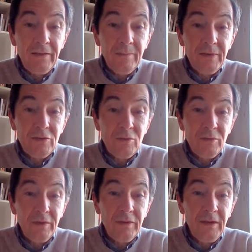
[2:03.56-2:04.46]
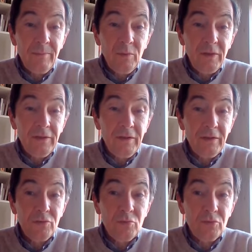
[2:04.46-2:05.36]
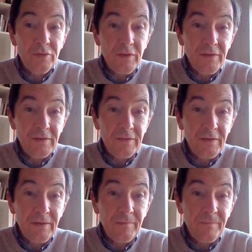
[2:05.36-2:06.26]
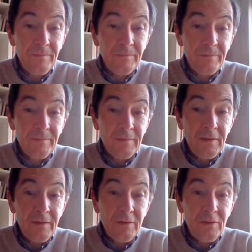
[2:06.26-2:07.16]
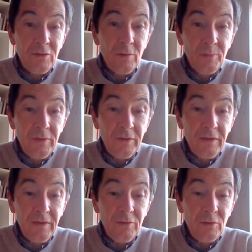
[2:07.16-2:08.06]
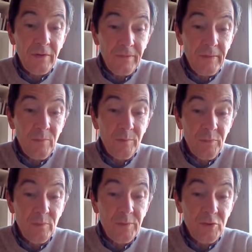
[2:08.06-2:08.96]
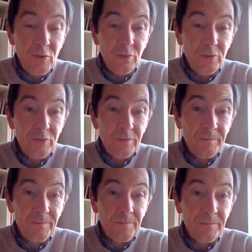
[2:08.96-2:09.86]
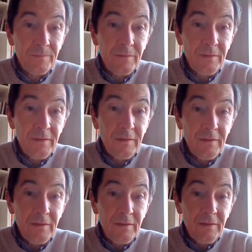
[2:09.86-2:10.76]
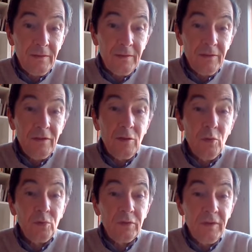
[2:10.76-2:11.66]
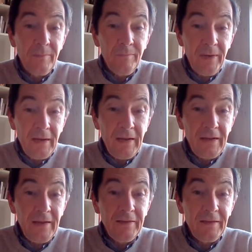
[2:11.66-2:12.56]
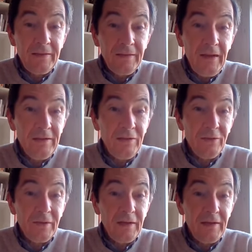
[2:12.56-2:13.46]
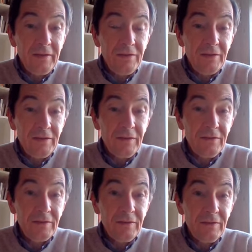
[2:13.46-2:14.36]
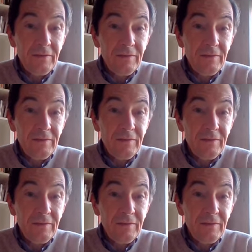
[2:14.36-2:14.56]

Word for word: la dimensione dell'amore e della giustizia. Dopodiché non avremo più bisogno di ottemperare al dettaglio della legge stessa.